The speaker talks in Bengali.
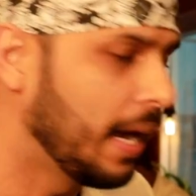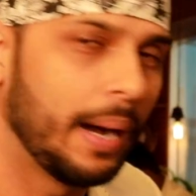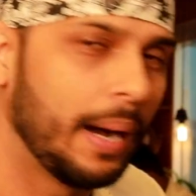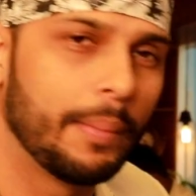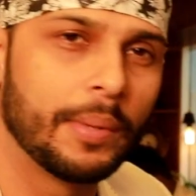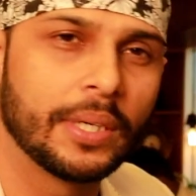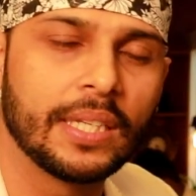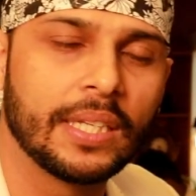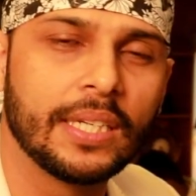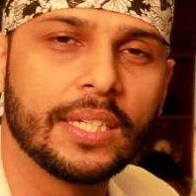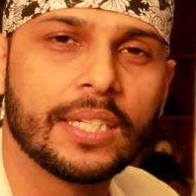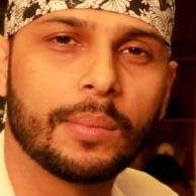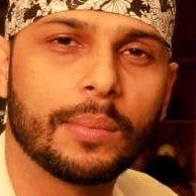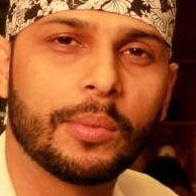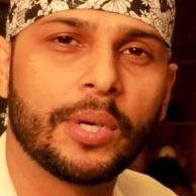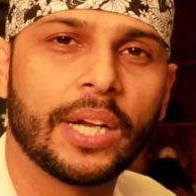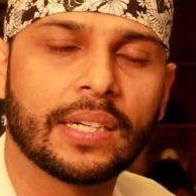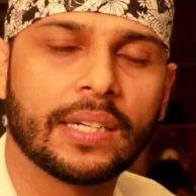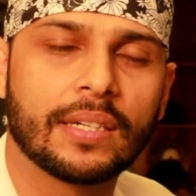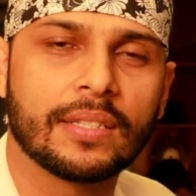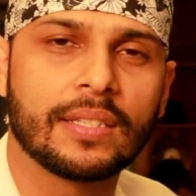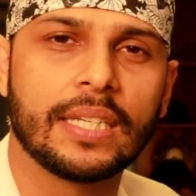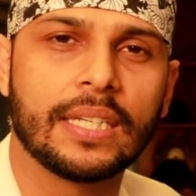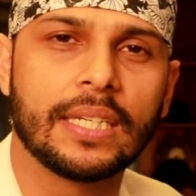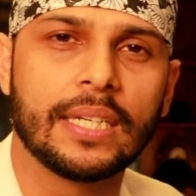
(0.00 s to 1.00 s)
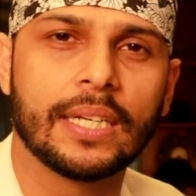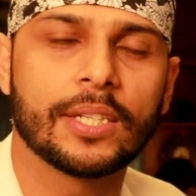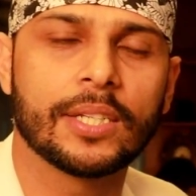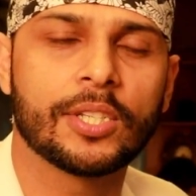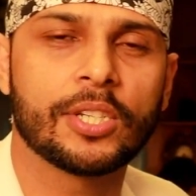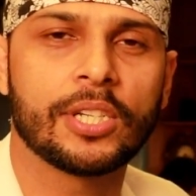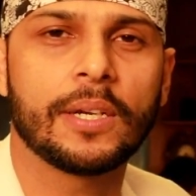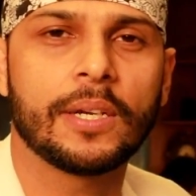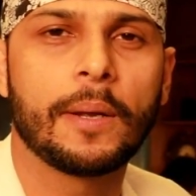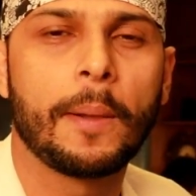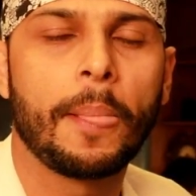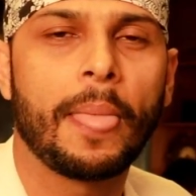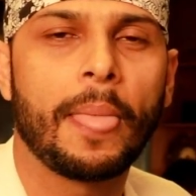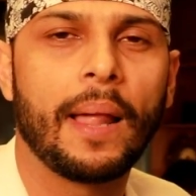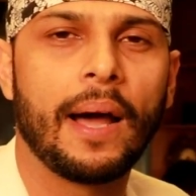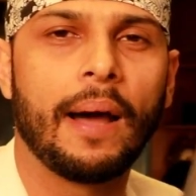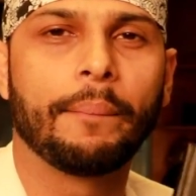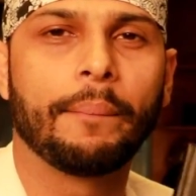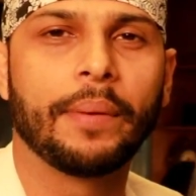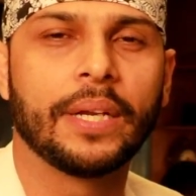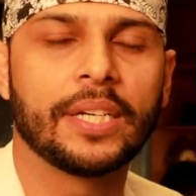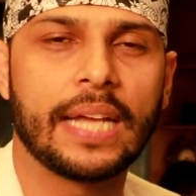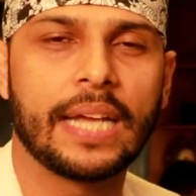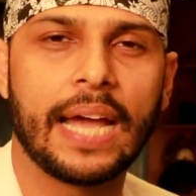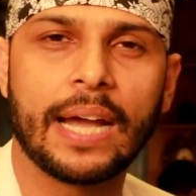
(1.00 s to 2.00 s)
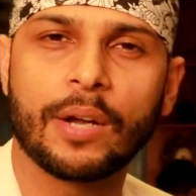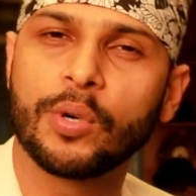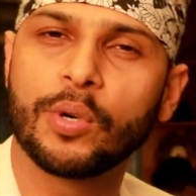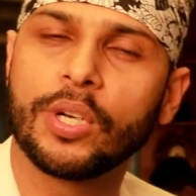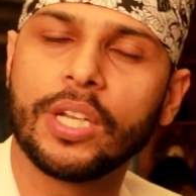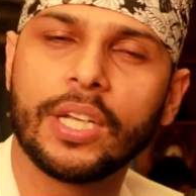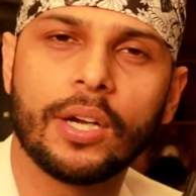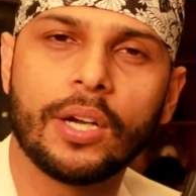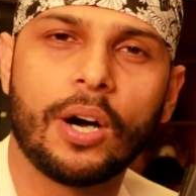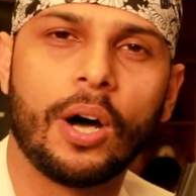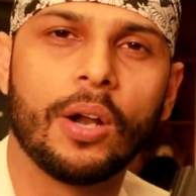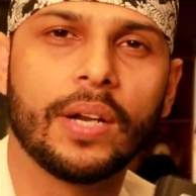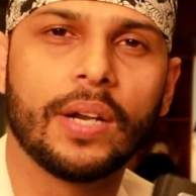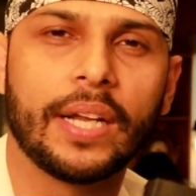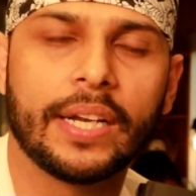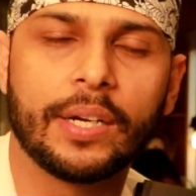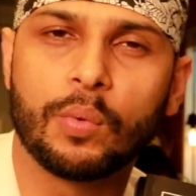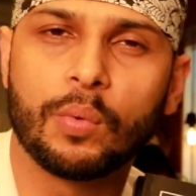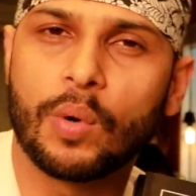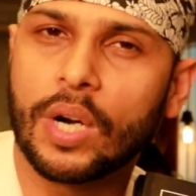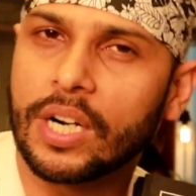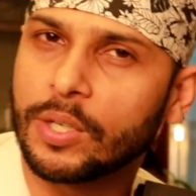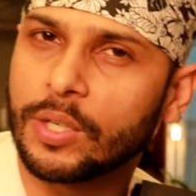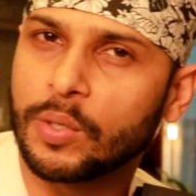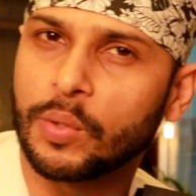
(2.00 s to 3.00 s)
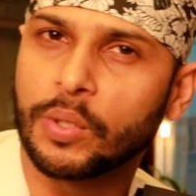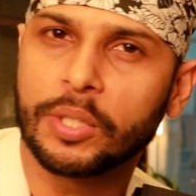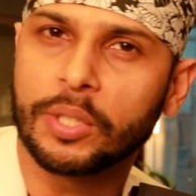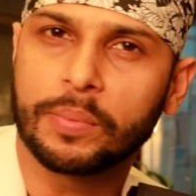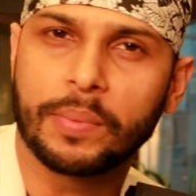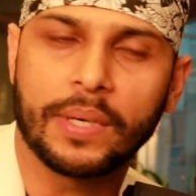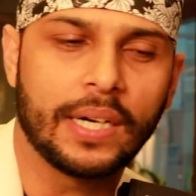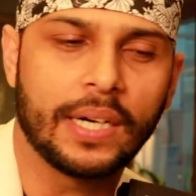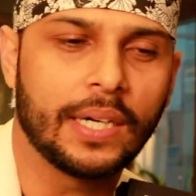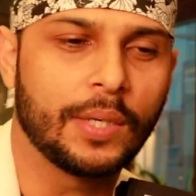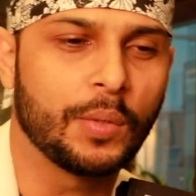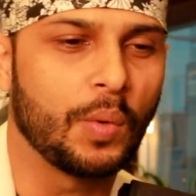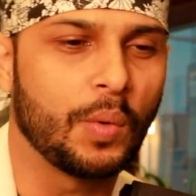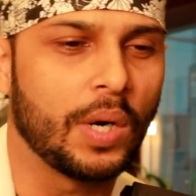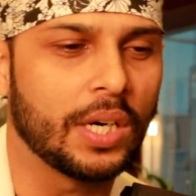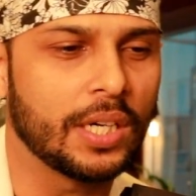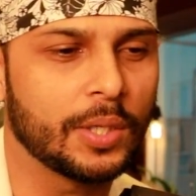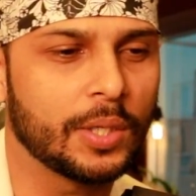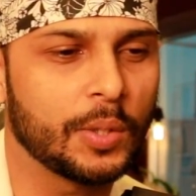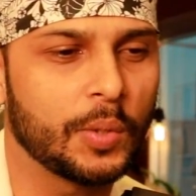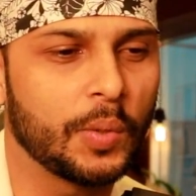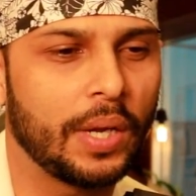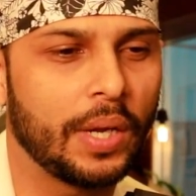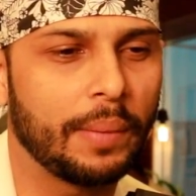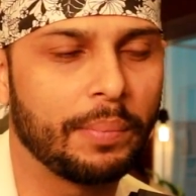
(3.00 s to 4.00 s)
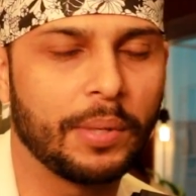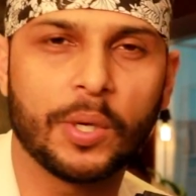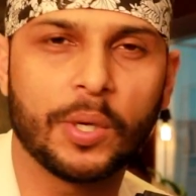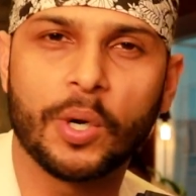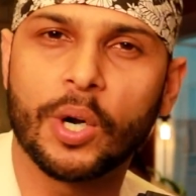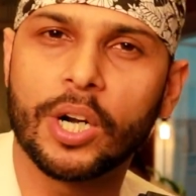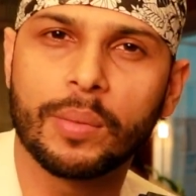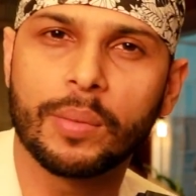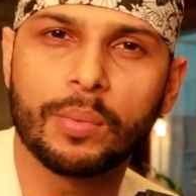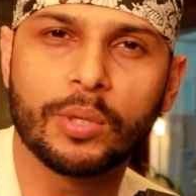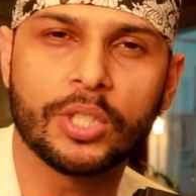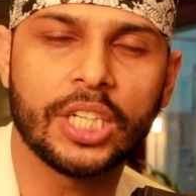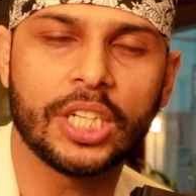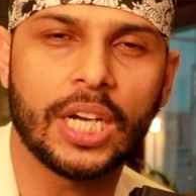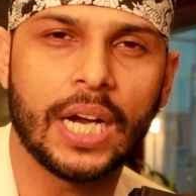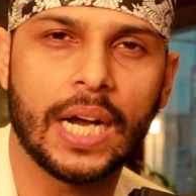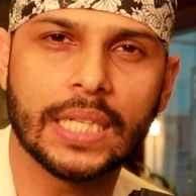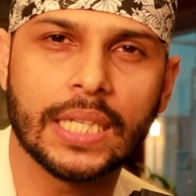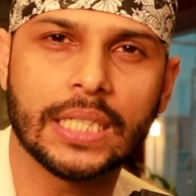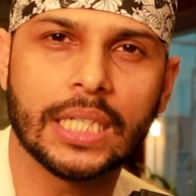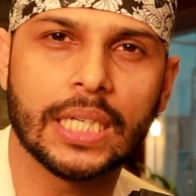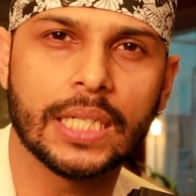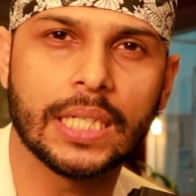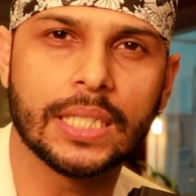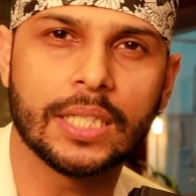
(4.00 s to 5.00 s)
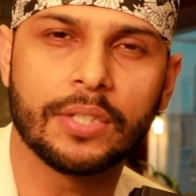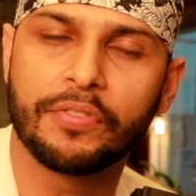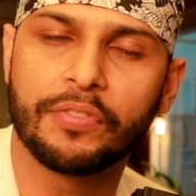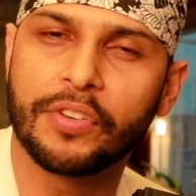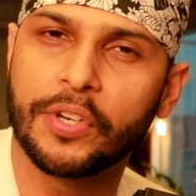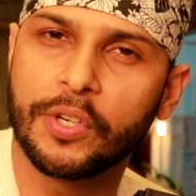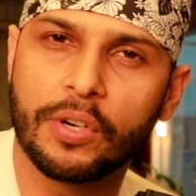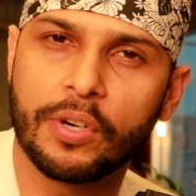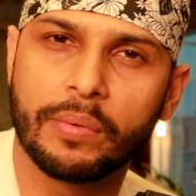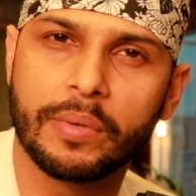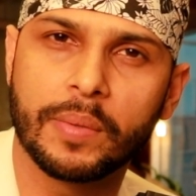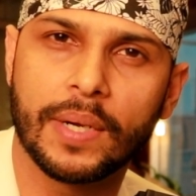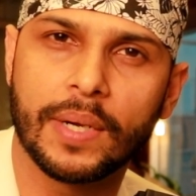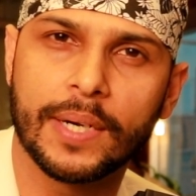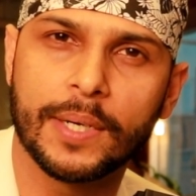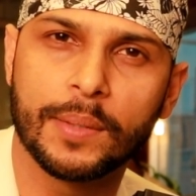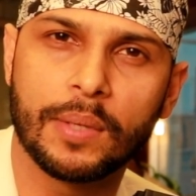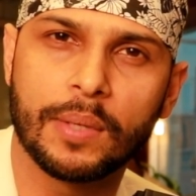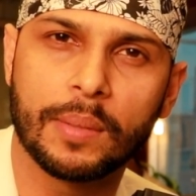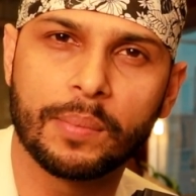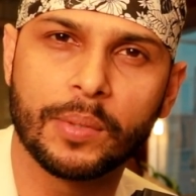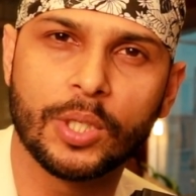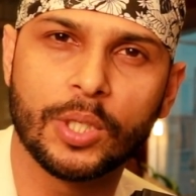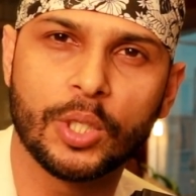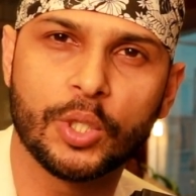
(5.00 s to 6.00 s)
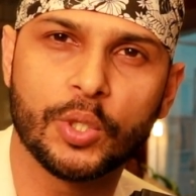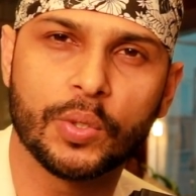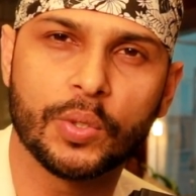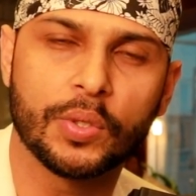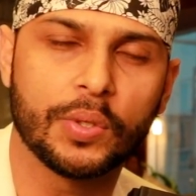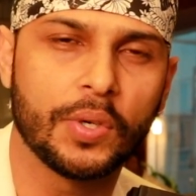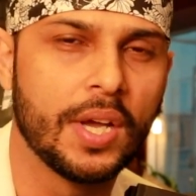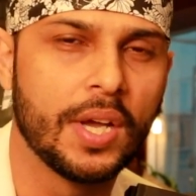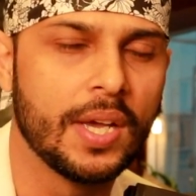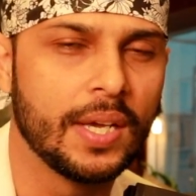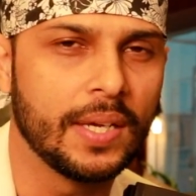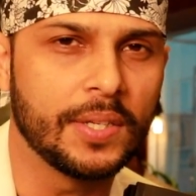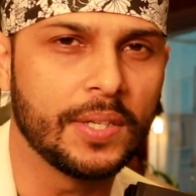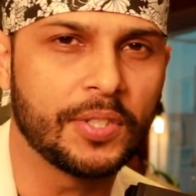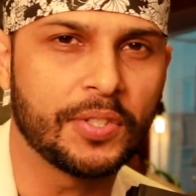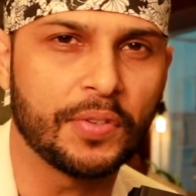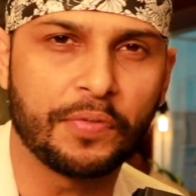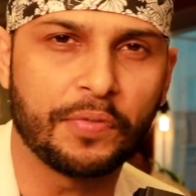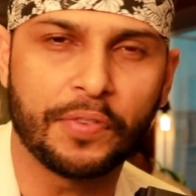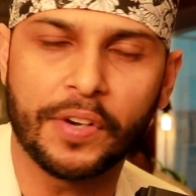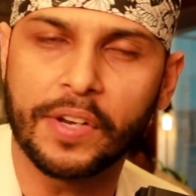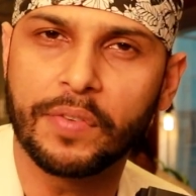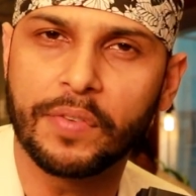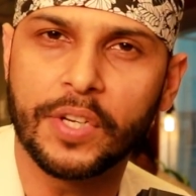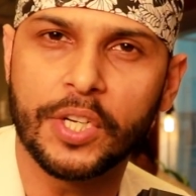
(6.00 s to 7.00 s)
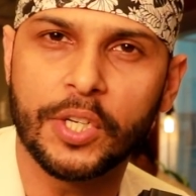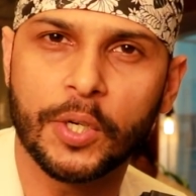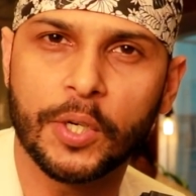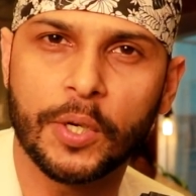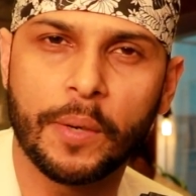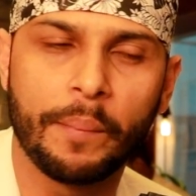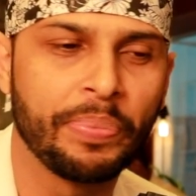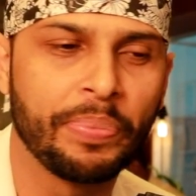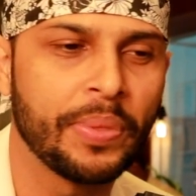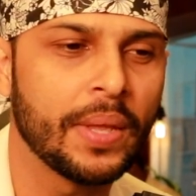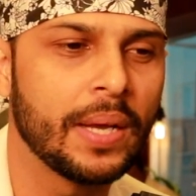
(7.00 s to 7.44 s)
আমার তিনটা বই একটা সিডি আছে আপনি এটা এখনই অনলাইনে অর্ডার করতে পারেন অর্ডার করে আপনি ঘরে বসে হাজার হাজার ভিডিও আমি বানাবো আপনাদের জন্য ইটস এ ফ্রি ভিডিও